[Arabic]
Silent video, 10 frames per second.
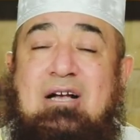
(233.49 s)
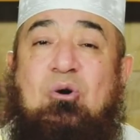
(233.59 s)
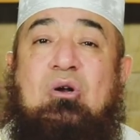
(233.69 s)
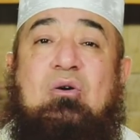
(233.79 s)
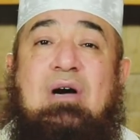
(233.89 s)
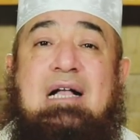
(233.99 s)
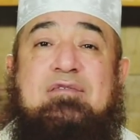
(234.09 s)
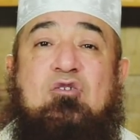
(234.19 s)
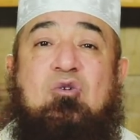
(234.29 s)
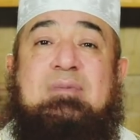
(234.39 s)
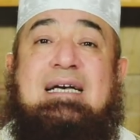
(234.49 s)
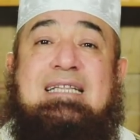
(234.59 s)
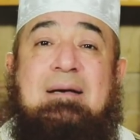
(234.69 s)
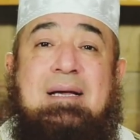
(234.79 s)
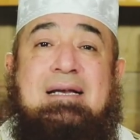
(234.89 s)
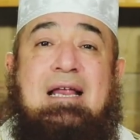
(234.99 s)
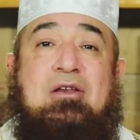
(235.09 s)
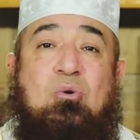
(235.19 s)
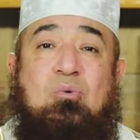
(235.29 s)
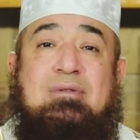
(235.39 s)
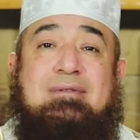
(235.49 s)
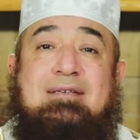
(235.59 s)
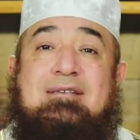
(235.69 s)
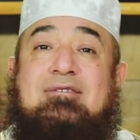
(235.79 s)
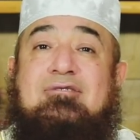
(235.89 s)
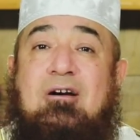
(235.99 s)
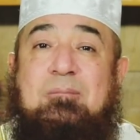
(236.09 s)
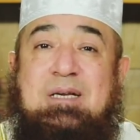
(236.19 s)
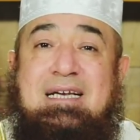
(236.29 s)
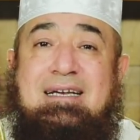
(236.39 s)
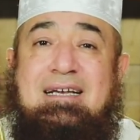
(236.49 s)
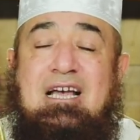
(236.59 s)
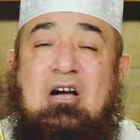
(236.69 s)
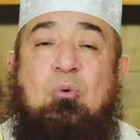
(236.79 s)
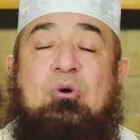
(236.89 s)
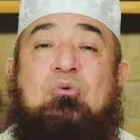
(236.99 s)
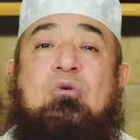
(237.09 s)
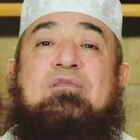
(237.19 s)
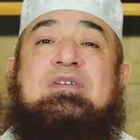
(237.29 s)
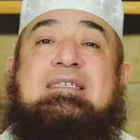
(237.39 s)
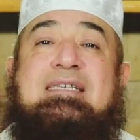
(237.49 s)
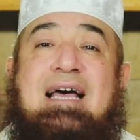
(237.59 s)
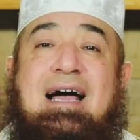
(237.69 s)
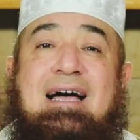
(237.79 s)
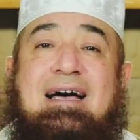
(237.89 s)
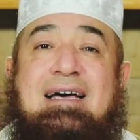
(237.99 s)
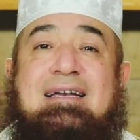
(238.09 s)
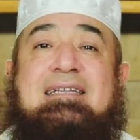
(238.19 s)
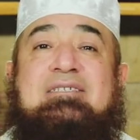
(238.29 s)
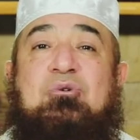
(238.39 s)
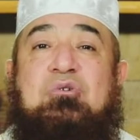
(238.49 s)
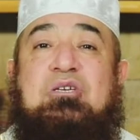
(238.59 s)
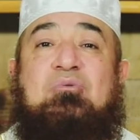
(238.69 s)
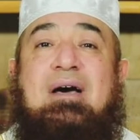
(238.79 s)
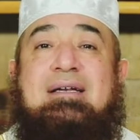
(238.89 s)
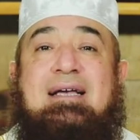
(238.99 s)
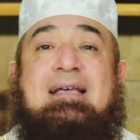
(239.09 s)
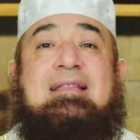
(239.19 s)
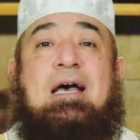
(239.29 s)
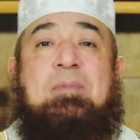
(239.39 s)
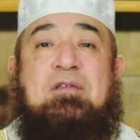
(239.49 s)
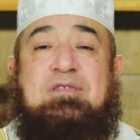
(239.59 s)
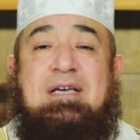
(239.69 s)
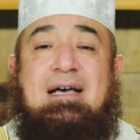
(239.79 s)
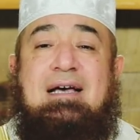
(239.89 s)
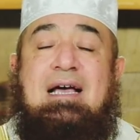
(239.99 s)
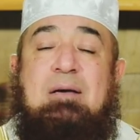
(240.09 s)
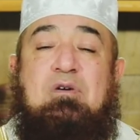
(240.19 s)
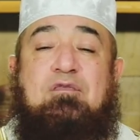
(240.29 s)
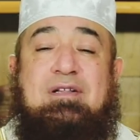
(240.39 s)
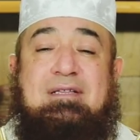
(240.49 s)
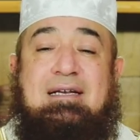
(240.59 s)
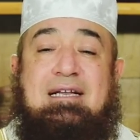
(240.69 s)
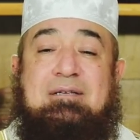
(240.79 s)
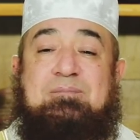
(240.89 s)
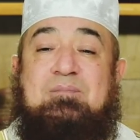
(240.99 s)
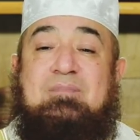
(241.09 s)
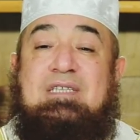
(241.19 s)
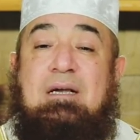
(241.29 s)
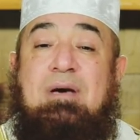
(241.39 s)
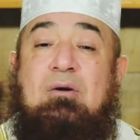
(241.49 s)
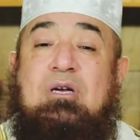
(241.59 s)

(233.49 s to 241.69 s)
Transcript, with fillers: كل واحد فيكم يتمنى أن يكون تصدق بإيه ويروح في الساعة التي يريد أن يذهب فيها بفضل الله بل